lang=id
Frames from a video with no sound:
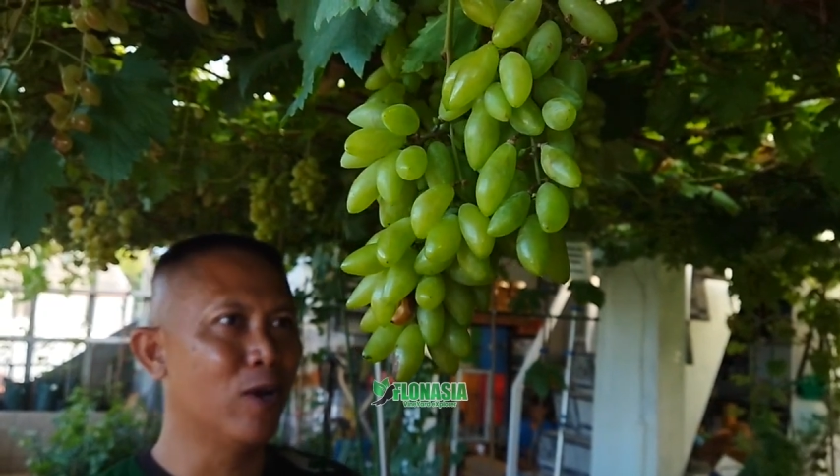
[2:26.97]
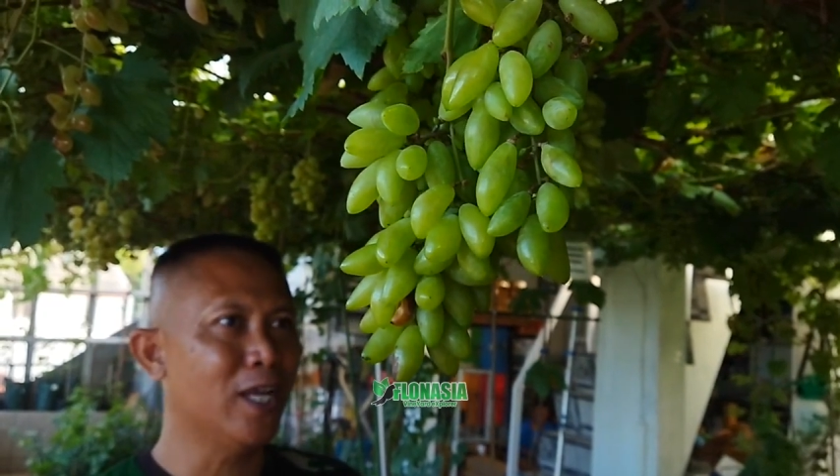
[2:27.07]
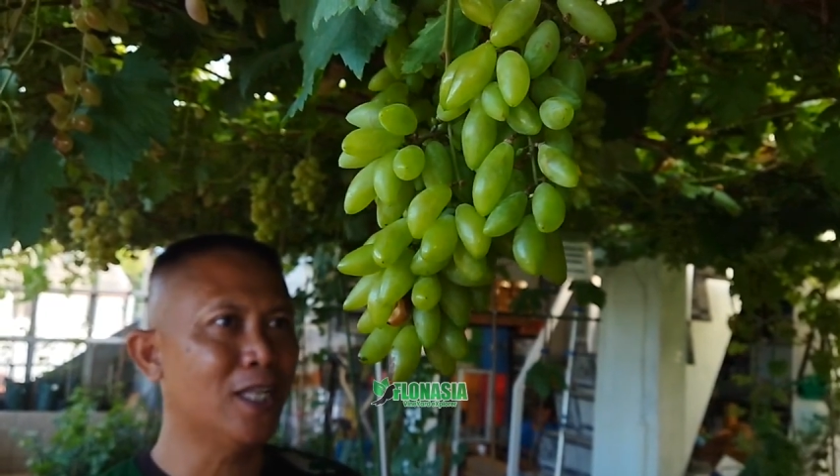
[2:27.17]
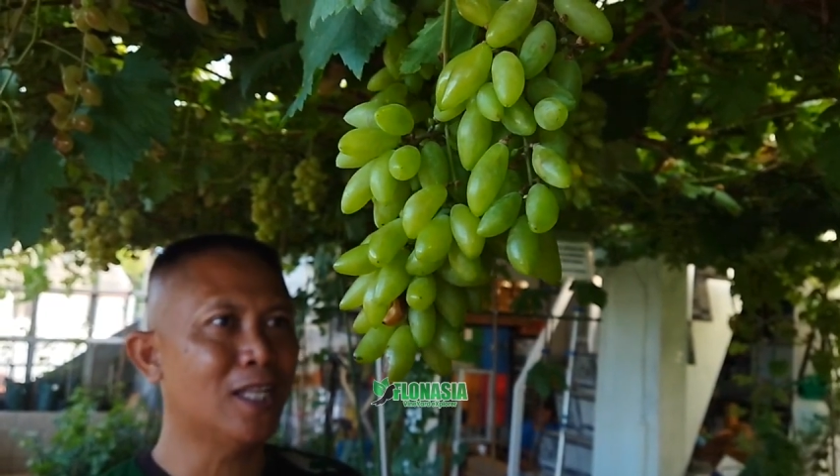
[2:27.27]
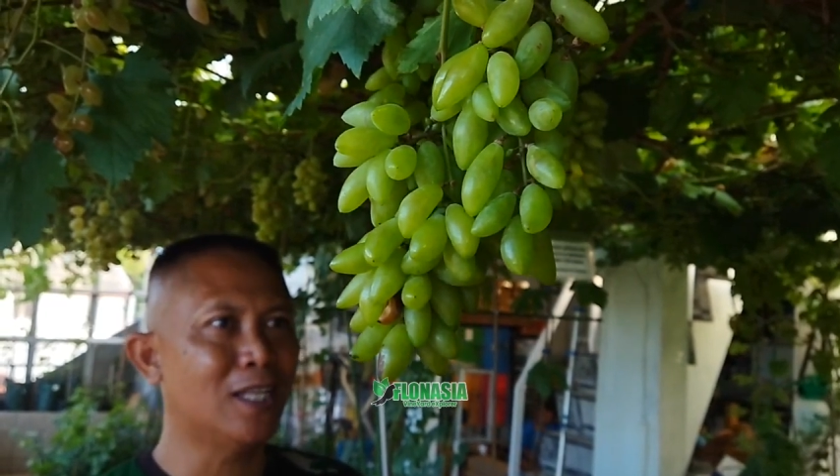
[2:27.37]

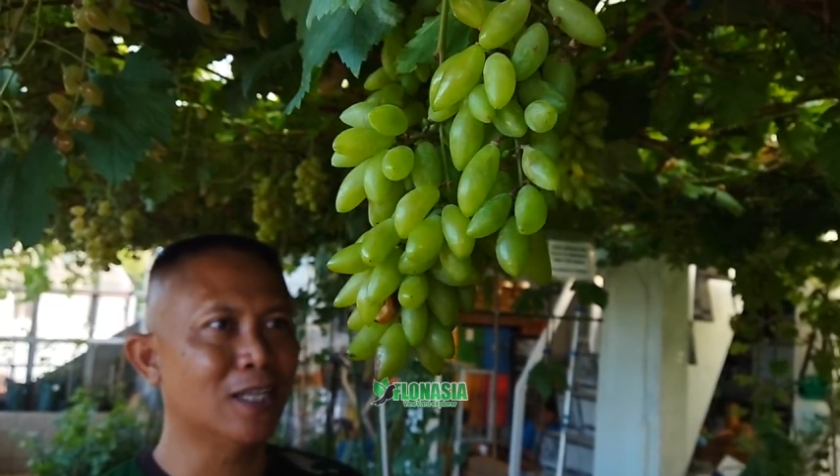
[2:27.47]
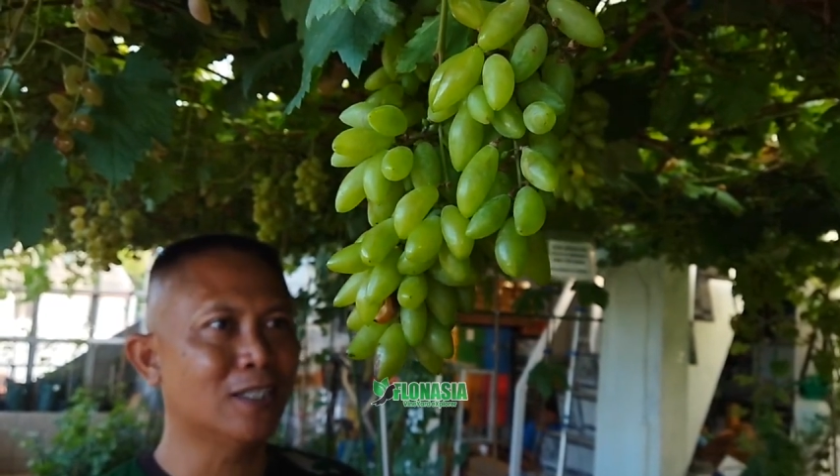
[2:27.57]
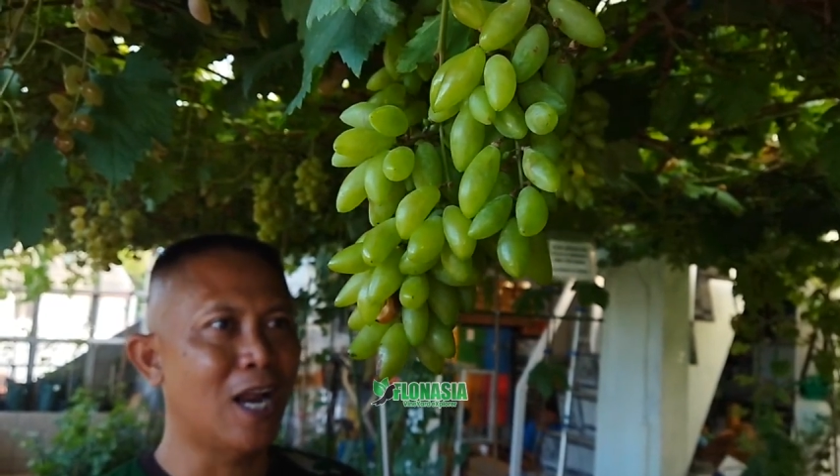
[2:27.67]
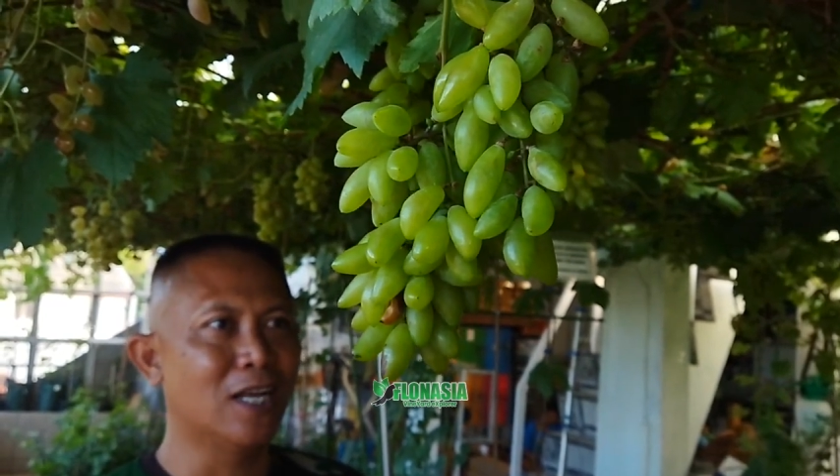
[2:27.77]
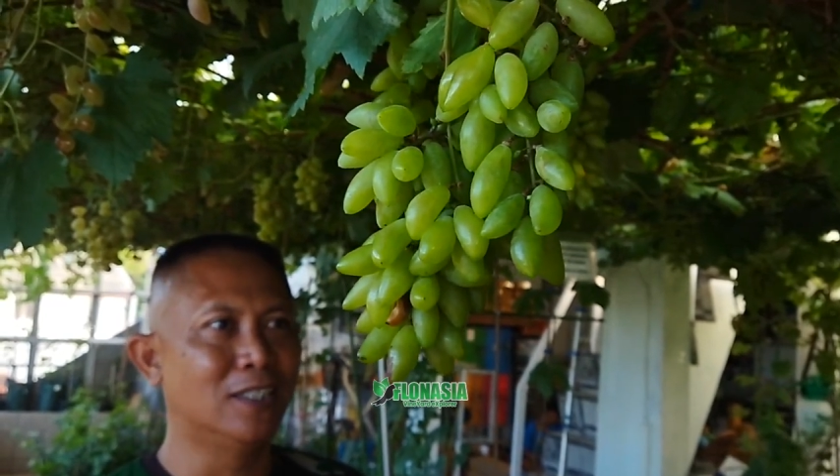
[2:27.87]
kita
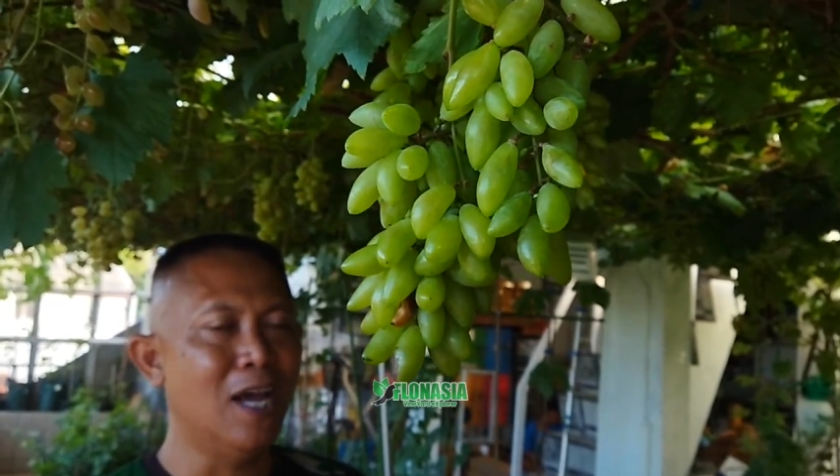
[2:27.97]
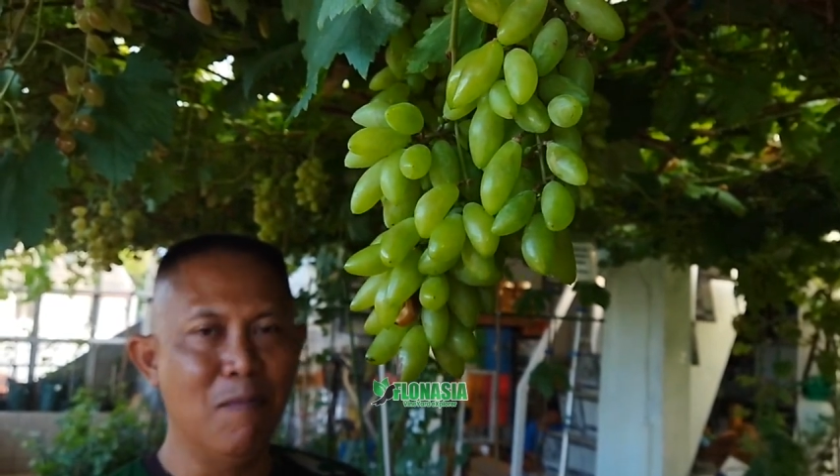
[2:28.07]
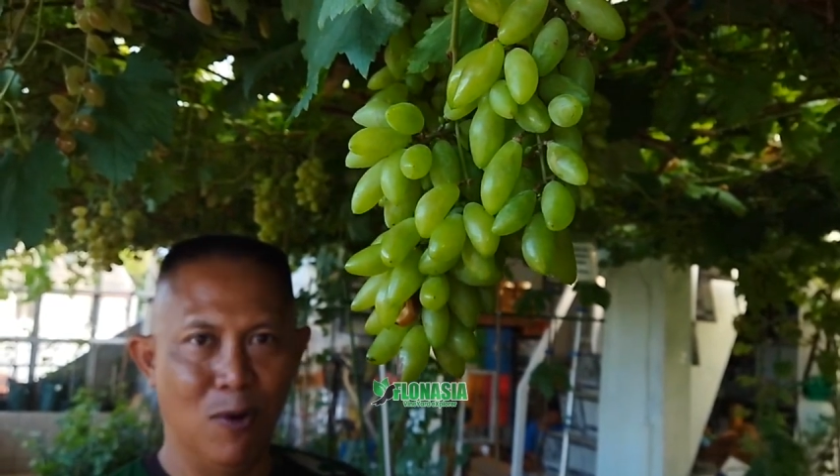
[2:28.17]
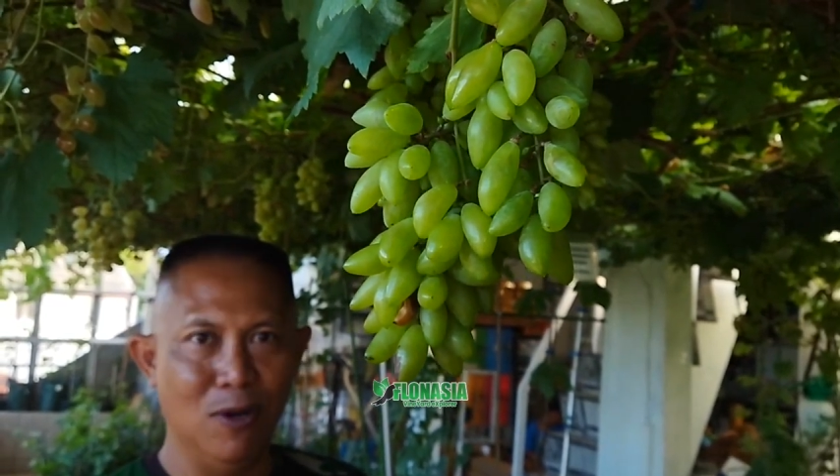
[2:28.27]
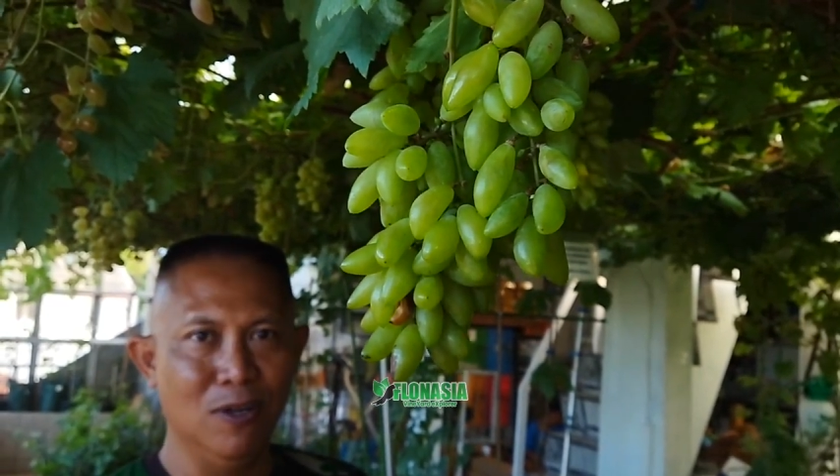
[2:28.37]
terserang
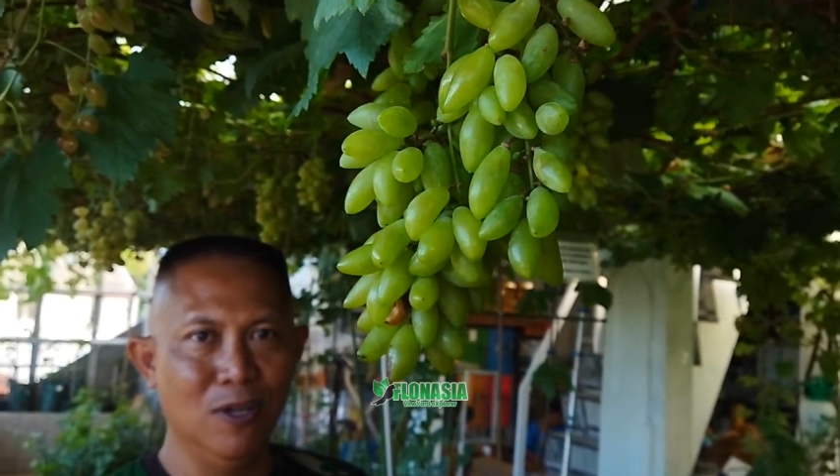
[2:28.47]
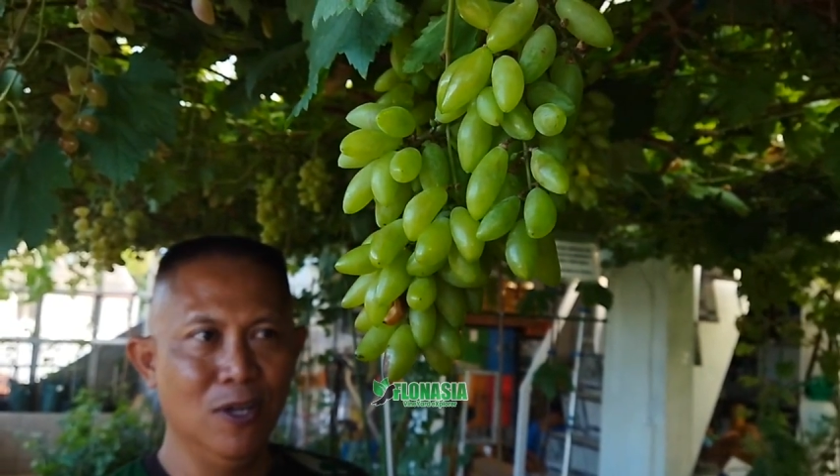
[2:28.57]
jamur,